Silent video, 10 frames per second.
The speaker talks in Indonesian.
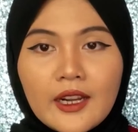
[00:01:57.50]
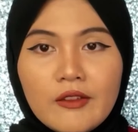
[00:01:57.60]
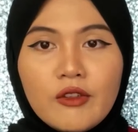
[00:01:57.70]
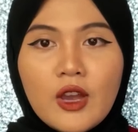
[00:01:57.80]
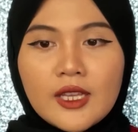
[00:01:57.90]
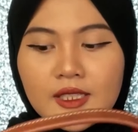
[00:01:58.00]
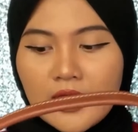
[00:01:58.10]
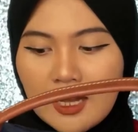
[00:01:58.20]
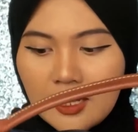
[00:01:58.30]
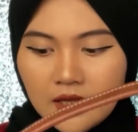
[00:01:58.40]
nge-review
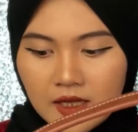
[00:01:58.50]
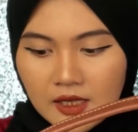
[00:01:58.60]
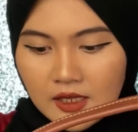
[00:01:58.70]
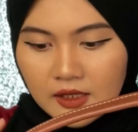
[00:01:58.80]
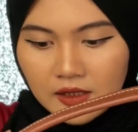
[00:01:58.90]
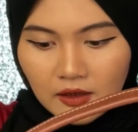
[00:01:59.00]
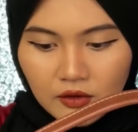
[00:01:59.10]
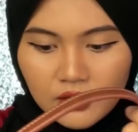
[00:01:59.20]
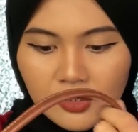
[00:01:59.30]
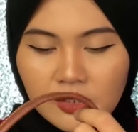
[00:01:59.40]
aja
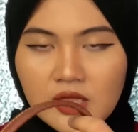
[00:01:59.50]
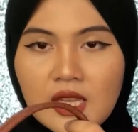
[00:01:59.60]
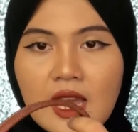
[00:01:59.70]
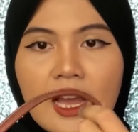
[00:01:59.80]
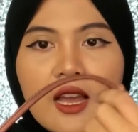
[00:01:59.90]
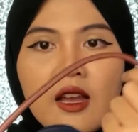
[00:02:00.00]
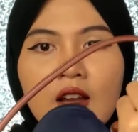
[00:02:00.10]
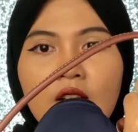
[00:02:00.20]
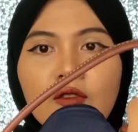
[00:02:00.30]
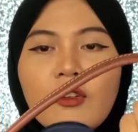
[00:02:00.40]
terus dia
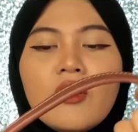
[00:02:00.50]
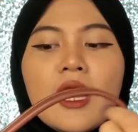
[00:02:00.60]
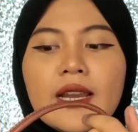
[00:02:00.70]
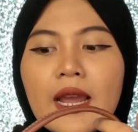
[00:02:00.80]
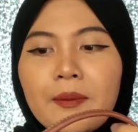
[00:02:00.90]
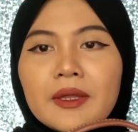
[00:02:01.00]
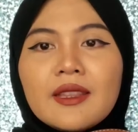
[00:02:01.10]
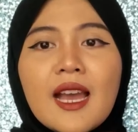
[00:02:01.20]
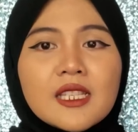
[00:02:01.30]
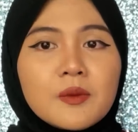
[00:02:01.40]
Flo nggak dapat
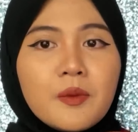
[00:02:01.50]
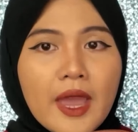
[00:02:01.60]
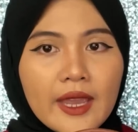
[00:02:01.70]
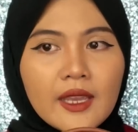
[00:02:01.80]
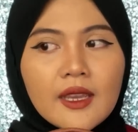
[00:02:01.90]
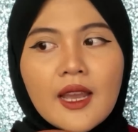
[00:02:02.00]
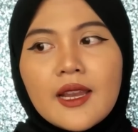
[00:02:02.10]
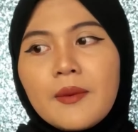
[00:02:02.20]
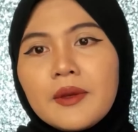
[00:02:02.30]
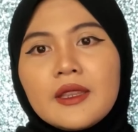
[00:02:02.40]
dust bag nggak
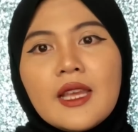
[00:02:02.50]
dapat